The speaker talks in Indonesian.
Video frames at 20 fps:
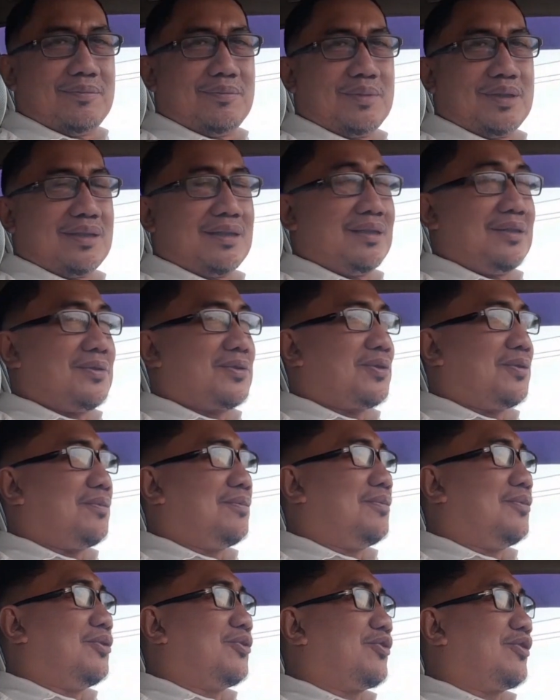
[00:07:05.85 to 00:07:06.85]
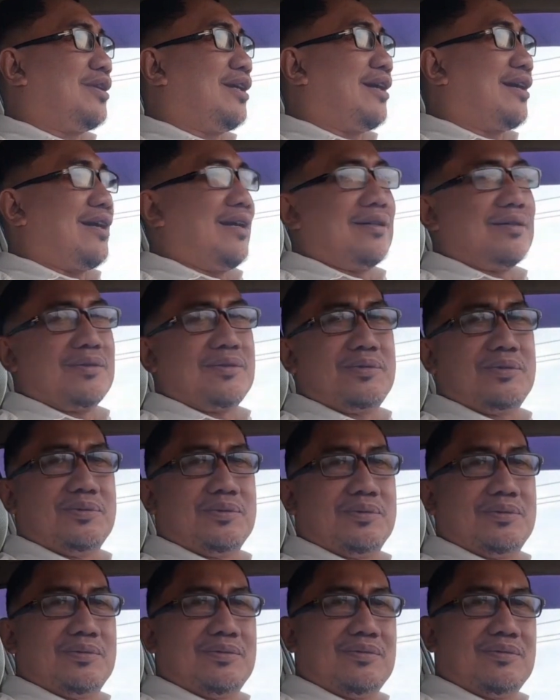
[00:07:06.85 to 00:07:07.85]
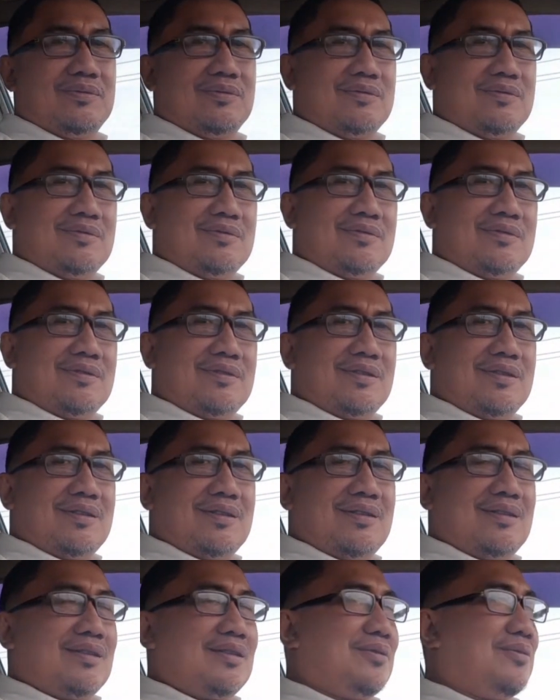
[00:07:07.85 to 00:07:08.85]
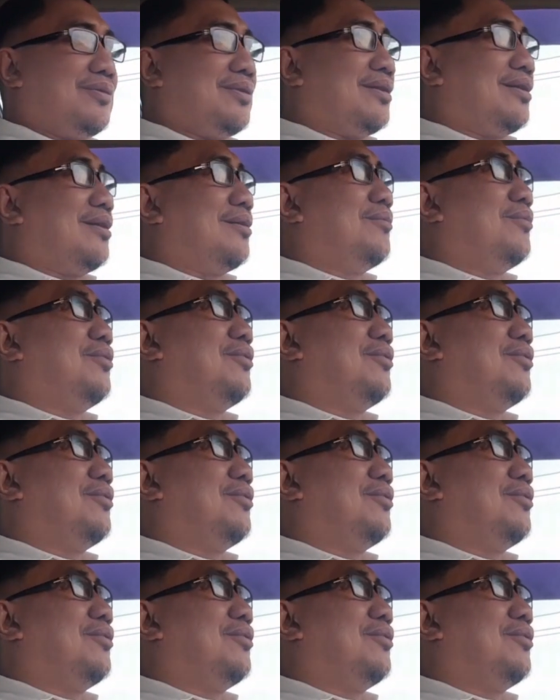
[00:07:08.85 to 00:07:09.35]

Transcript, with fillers: menjadi sombong dan angkuh. Itu tidak